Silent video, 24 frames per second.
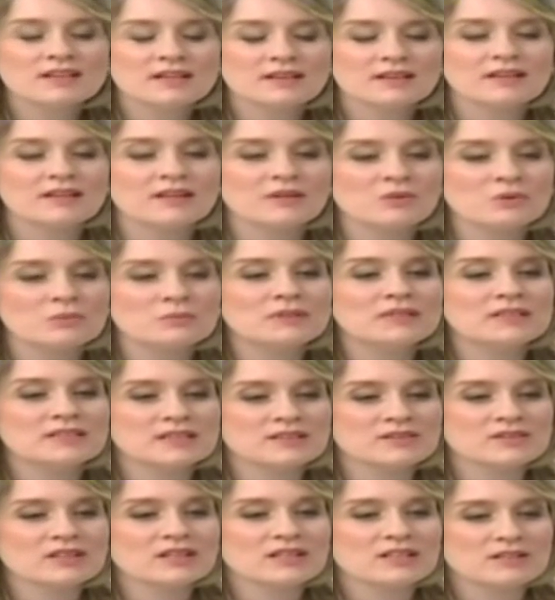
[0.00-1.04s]
é
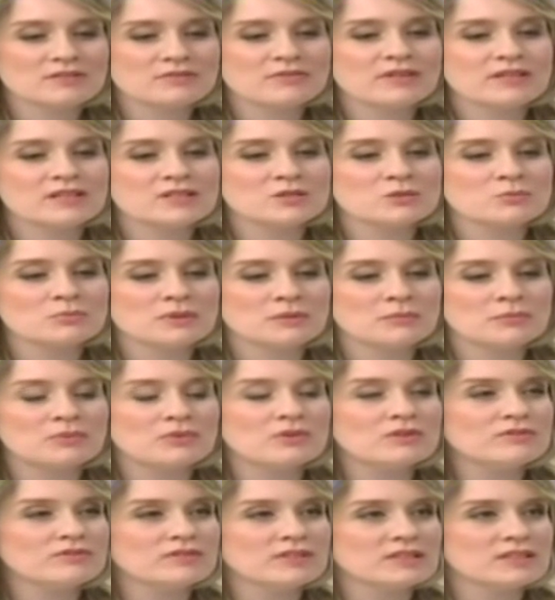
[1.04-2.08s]
recomendado que ela faça uma
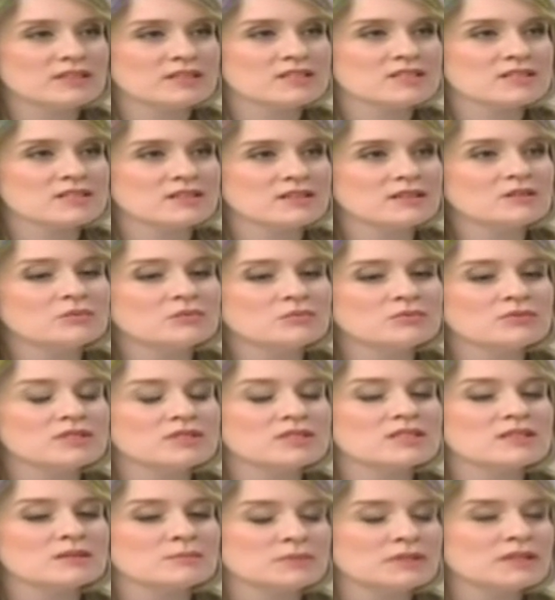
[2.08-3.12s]
boa avaliação, um
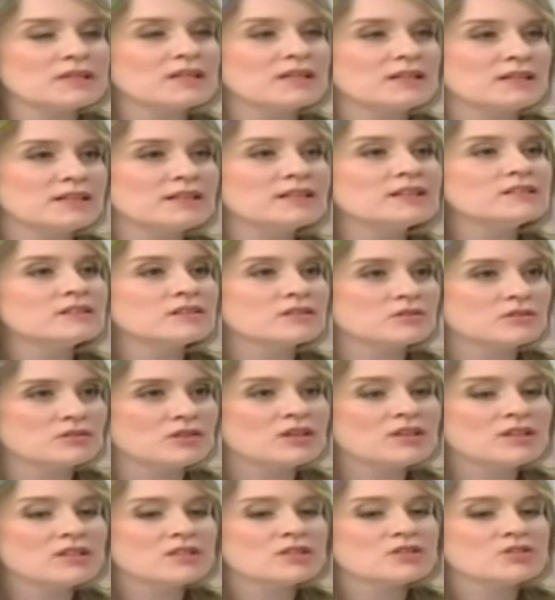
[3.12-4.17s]
exame clínico,
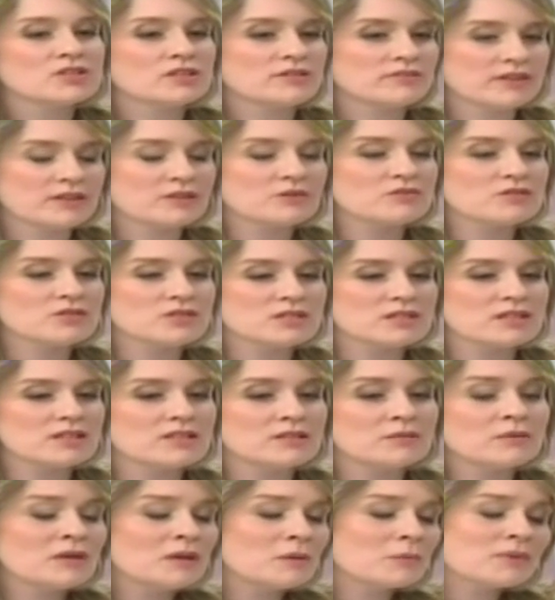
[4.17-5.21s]
já vai
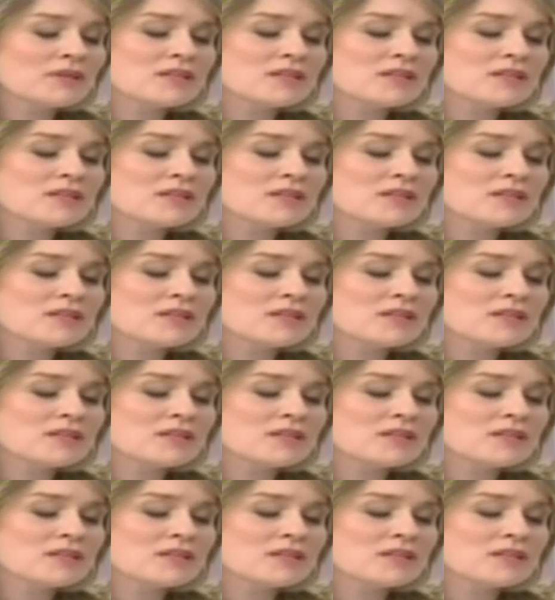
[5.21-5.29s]
conseguir.